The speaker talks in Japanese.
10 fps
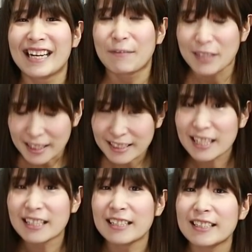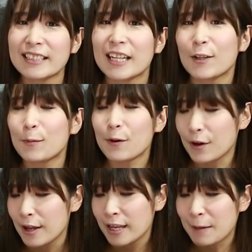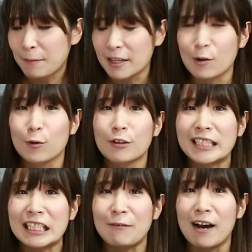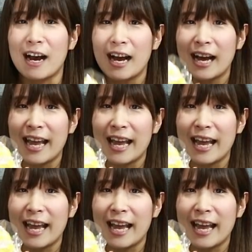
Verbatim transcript: あのたくさんあったんですけれども、やっぱりこの時期は、